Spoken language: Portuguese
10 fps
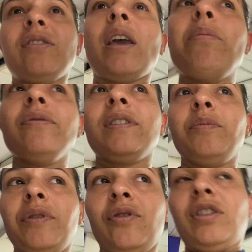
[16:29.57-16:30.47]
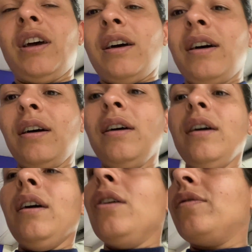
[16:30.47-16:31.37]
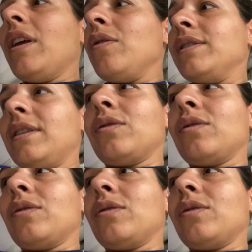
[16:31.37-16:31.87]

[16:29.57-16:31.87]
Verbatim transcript: que é bom sim, porque eu já eu tenho essas